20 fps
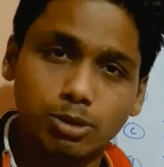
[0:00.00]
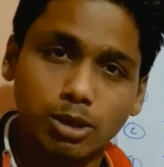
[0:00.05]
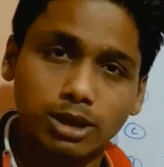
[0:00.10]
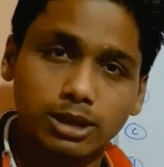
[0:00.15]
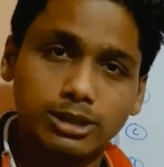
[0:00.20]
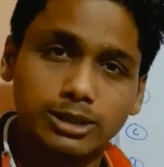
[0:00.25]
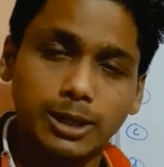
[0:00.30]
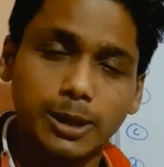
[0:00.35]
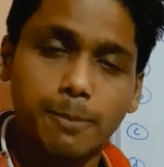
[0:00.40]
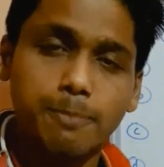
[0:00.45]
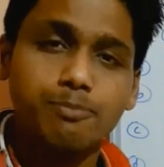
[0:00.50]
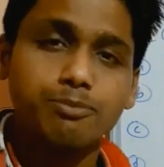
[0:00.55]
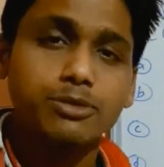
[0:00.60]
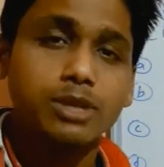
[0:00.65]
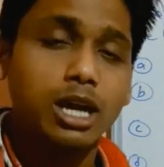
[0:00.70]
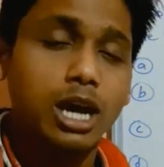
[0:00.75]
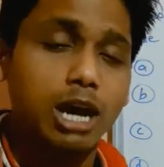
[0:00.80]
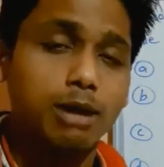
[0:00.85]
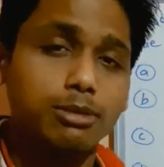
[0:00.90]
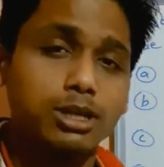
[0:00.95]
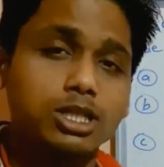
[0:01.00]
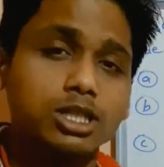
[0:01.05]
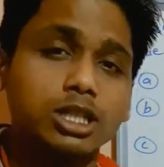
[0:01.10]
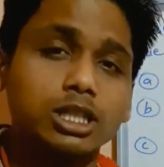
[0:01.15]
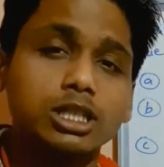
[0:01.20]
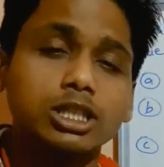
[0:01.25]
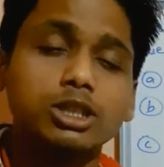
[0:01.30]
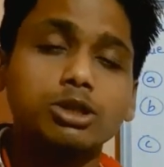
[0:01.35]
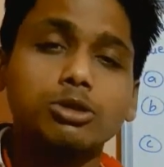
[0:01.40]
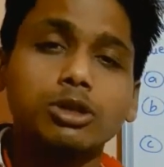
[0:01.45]
स्वागत है हम आज
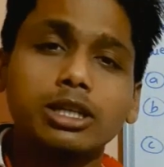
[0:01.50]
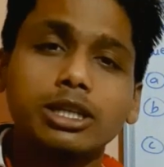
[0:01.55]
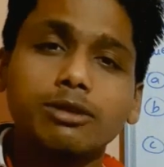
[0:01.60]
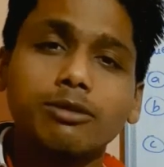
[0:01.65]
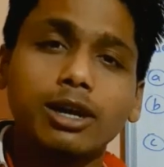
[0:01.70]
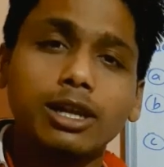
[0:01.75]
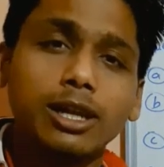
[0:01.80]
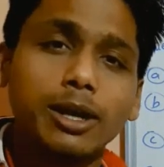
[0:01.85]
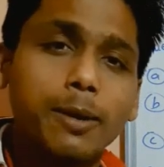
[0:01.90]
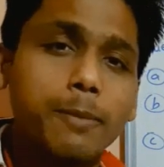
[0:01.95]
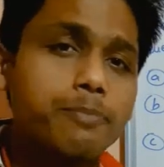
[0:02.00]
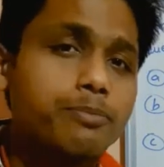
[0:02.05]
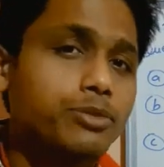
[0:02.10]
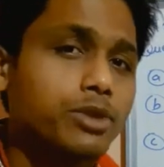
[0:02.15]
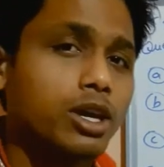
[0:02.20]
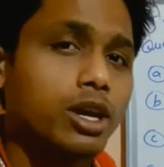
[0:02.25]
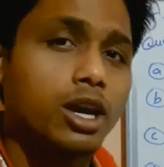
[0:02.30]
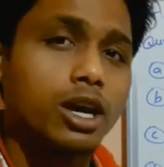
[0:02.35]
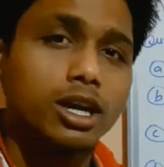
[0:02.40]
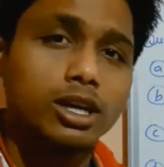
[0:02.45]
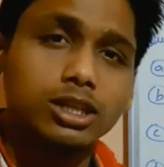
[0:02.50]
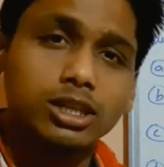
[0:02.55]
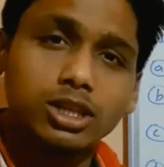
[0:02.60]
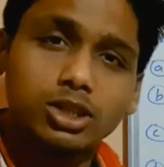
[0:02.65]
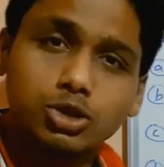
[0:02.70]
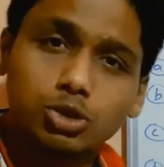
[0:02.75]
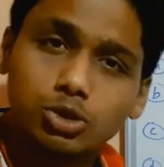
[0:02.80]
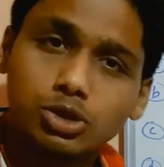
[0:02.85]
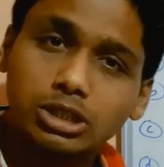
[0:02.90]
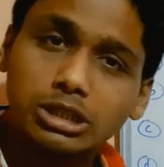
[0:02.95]
कंटिन्यू करने वाले हैं है ना
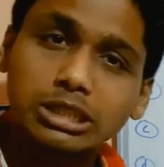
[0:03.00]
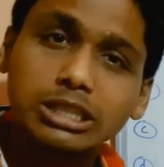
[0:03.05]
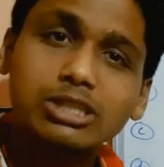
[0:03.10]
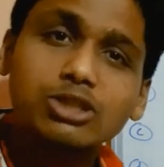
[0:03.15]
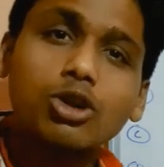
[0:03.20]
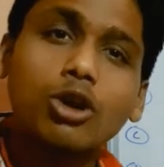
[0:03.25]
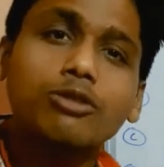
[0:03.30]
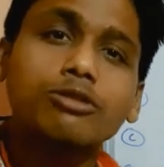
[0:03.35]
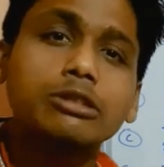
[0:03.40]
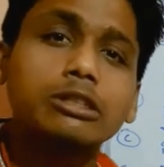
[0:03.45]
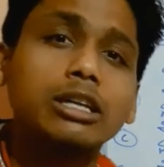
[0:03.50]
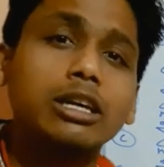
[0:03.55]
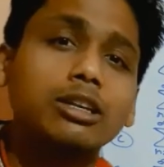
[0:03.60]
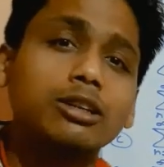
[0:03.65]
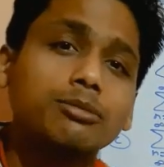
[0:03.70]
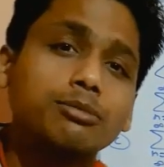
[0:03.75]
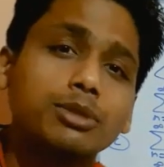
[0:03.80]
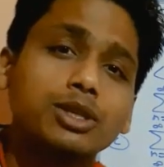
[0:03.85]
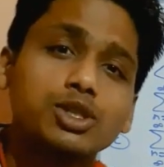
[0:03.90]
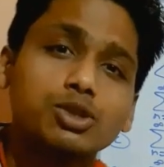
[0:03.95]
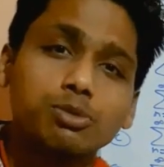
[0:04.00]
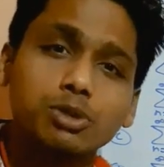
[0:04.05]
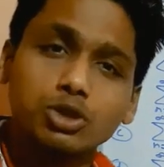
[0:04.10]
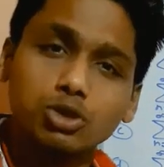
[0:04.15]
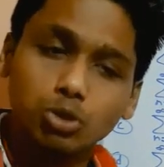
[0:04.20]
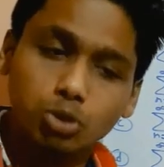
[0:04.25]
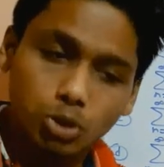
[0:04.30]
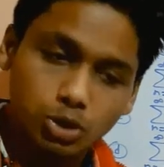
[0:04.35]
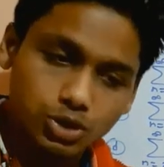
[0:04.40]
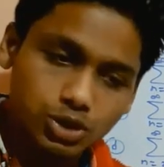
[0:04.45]
जो सीरीज़ ऑफ रियल नंबर्स पे
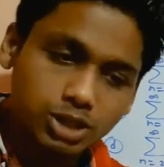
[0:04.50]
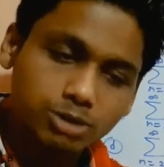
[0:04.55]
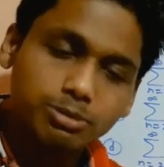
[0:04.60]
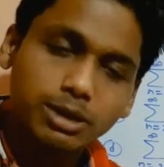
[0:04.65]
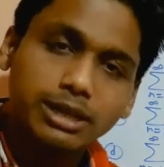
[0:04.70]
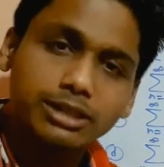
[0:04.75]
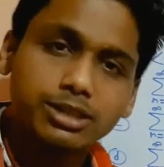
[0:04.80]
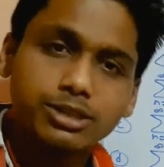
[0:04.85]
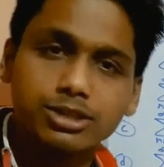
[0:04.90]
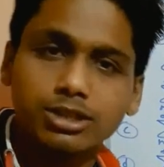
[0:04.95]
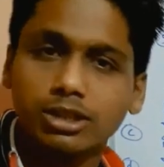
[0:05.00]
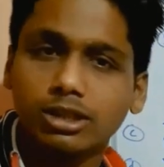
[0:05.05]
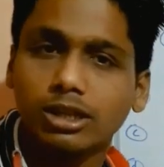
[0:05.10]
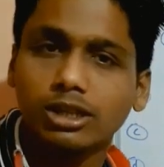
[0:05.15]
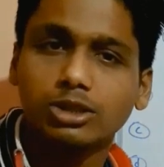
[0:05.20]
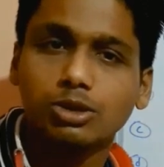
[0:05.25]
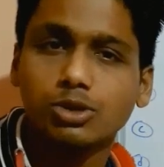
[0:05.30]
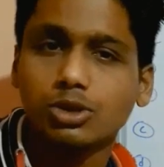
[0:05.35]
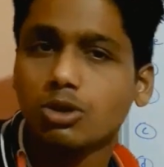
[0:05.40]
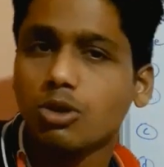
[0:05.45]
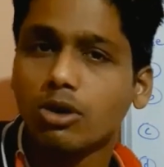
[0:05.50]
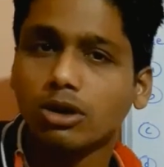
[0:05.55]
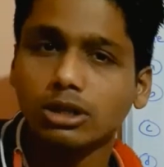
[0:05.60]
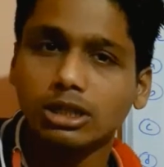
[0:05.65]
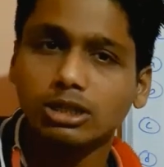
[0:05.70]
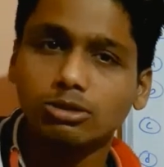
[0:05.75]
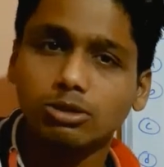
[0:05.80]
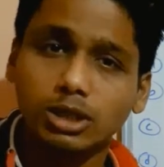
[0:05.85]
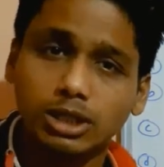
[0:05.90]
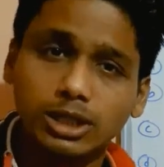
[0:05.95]
जो क्वेश्चन प्रैक्टिस चल रहा था उसी को
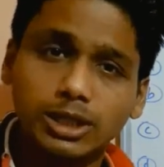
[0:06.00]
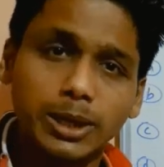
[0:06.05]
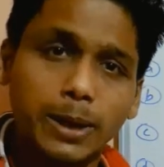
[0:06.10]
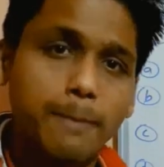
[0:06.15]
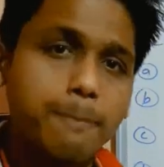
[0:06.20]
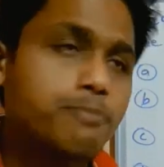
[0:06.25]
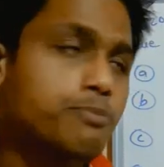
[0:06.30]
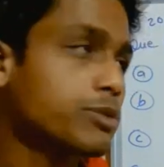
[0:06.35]
कंटिन्यू करेंगे